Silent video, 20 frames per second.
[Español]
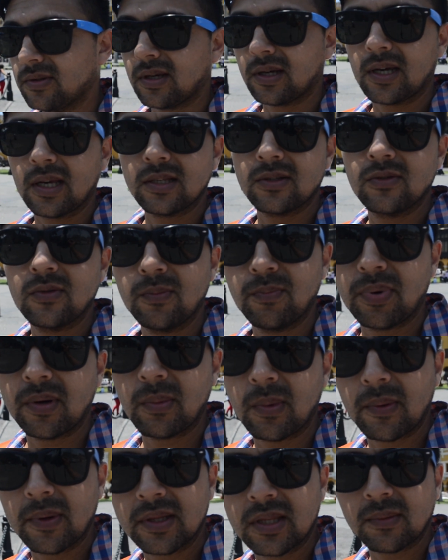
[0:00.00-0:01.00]
Acá es
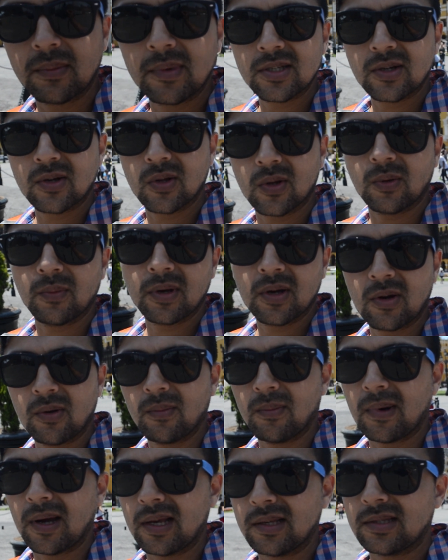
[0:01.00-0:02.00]
supremamente económico,
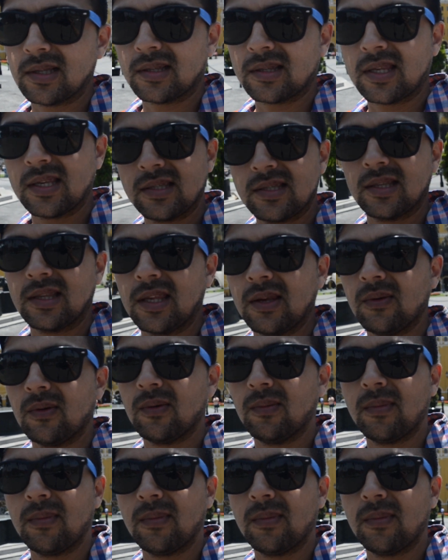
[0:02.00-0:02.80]
más adquisitivo,